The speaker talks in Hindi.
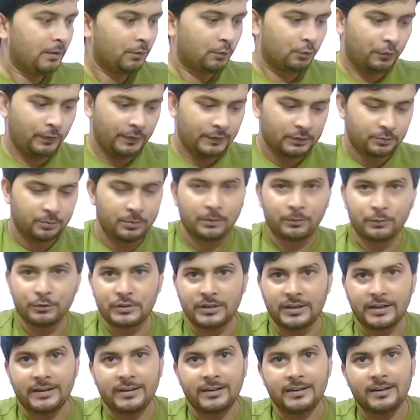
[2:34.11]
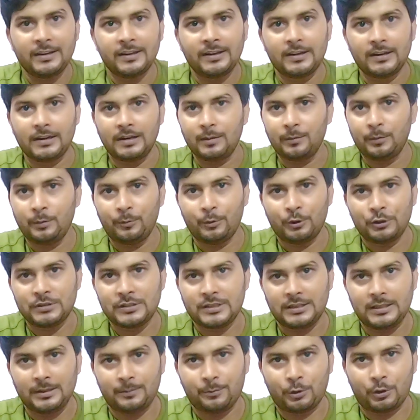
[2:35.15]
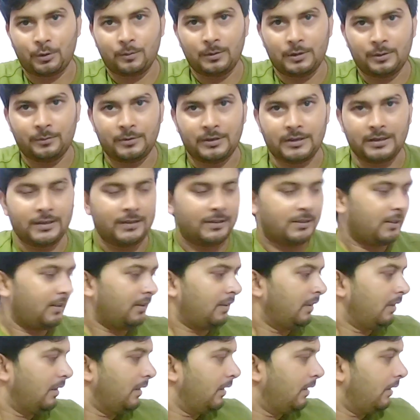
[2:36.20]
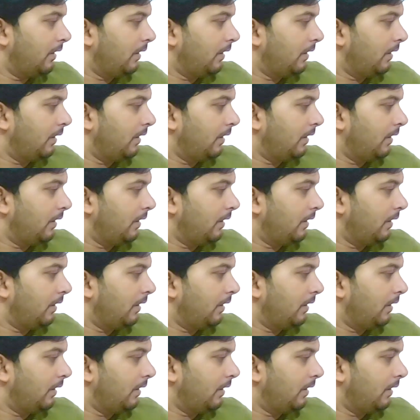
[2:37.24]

तो इसमें मुझे एडिटिंग करने में बहुत ज़्यादा प्रॉब्लम आ रही थी